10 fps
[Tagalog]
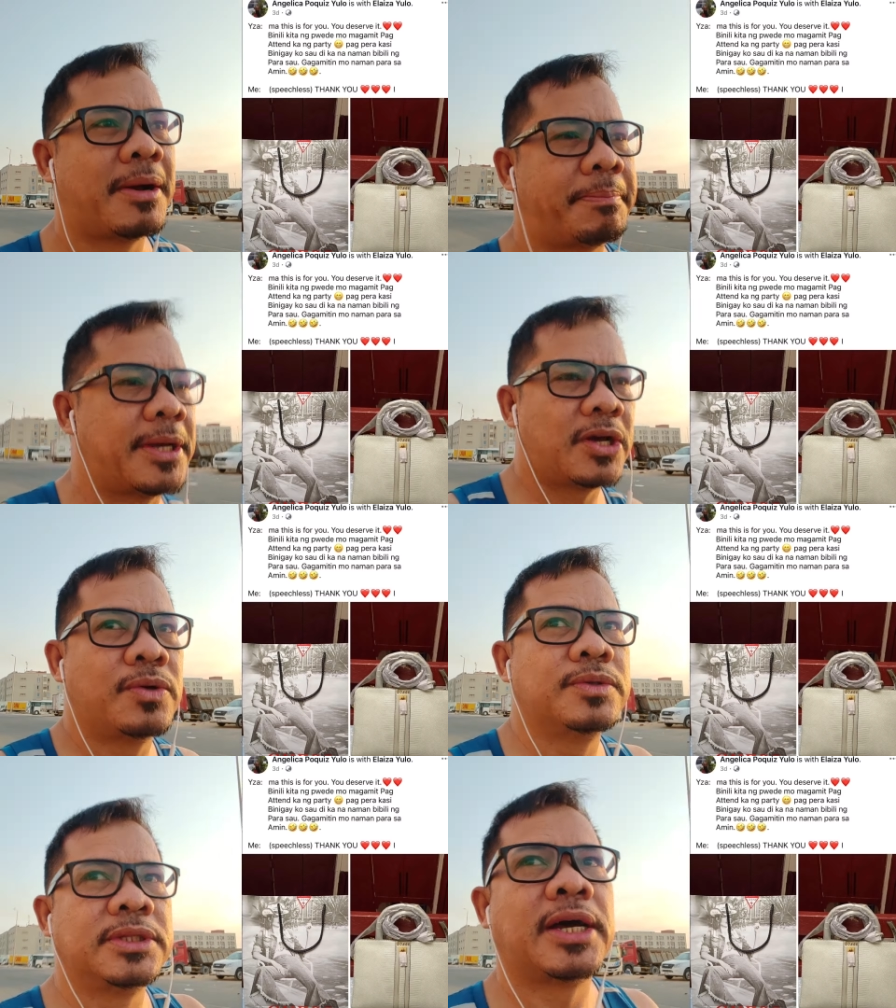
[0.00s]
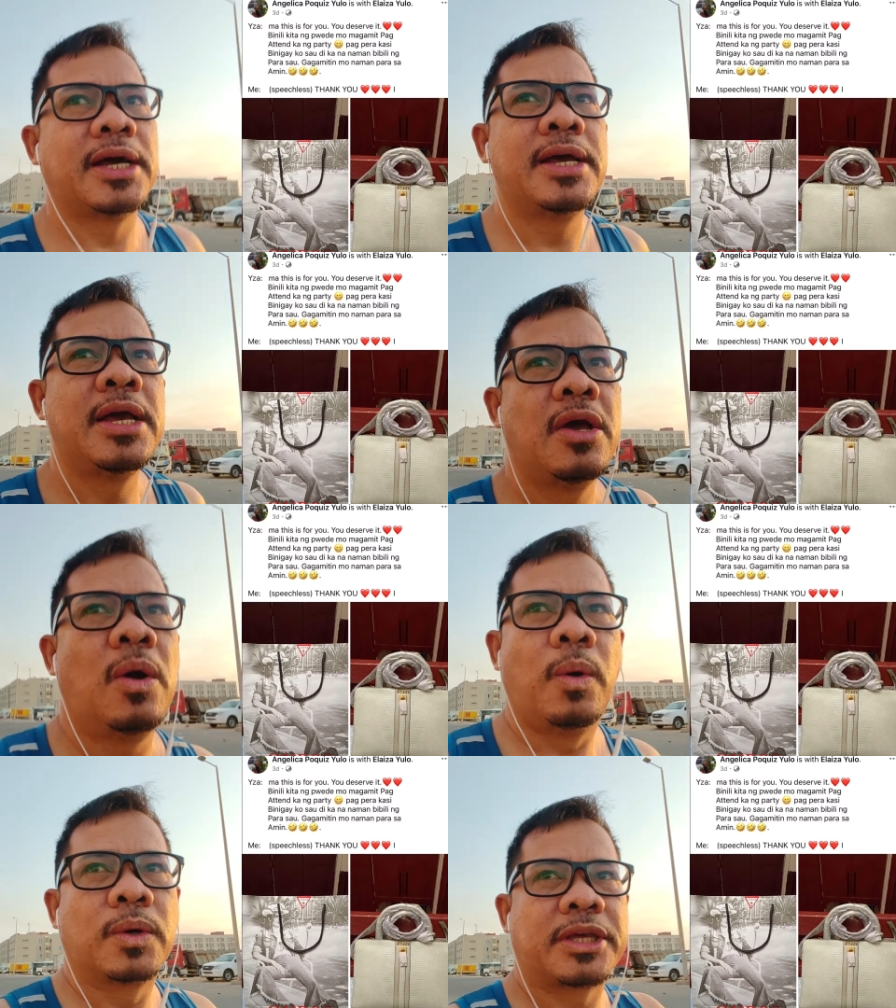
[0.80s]
mga panahon na
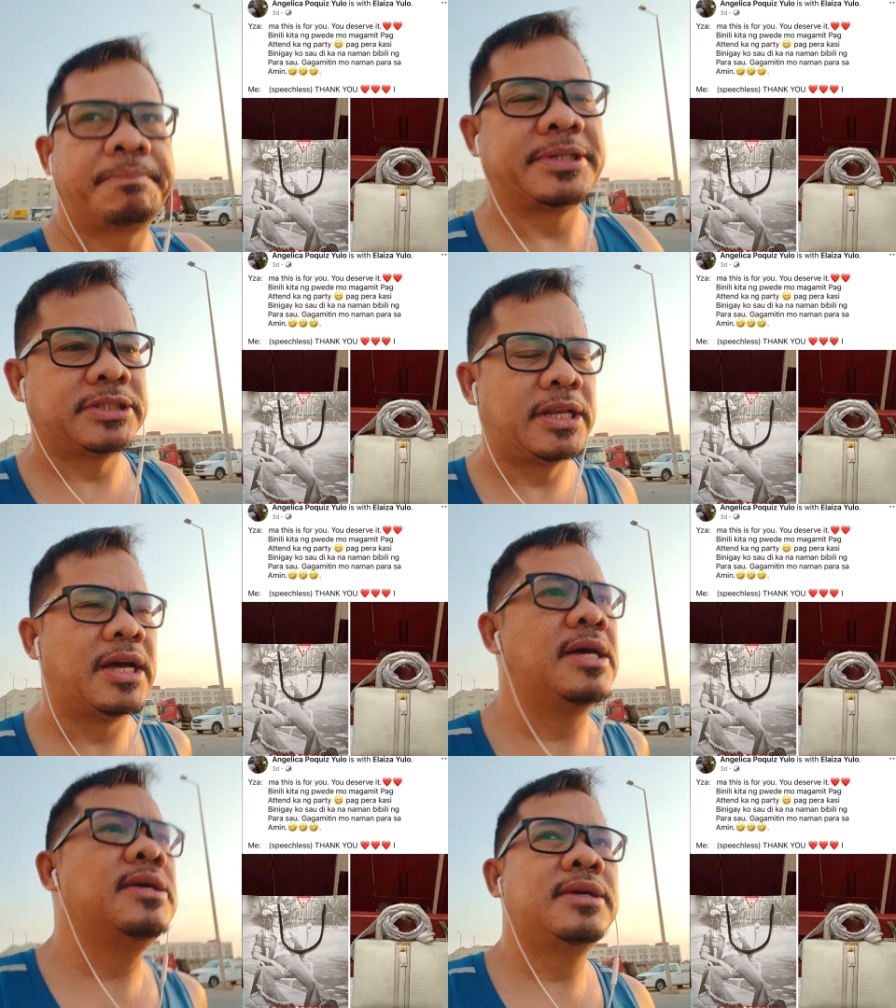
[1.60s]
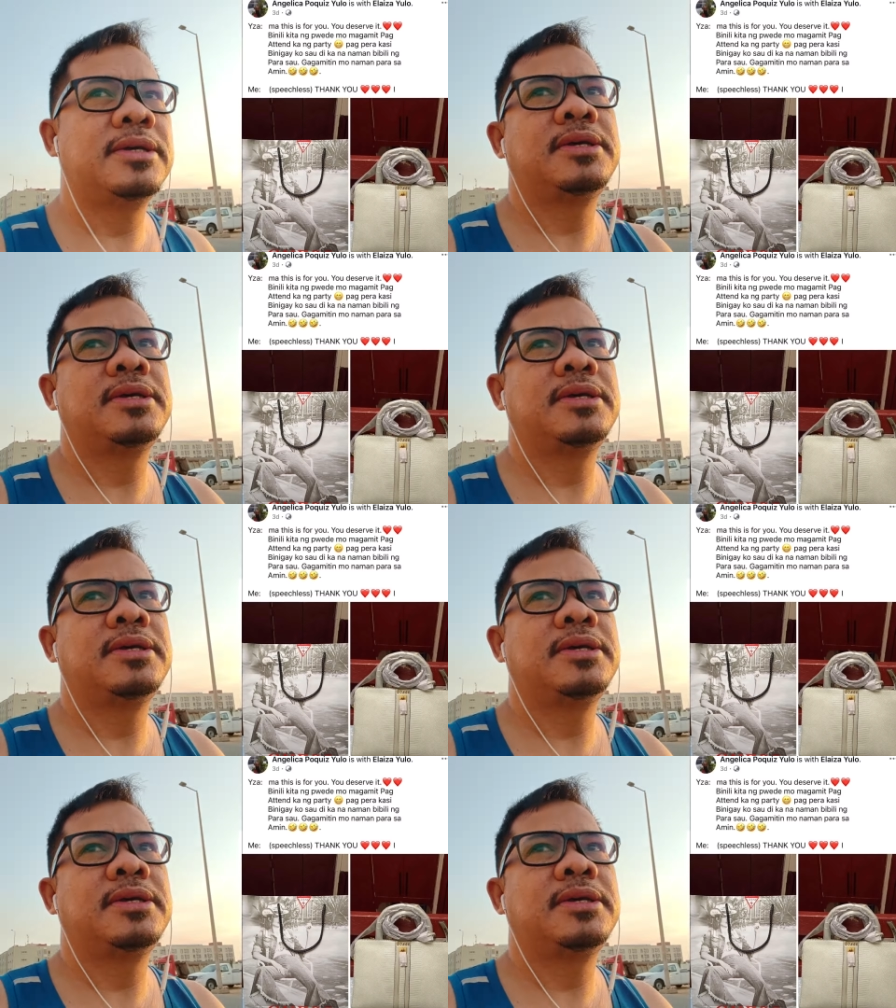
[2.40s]
okay pa sila.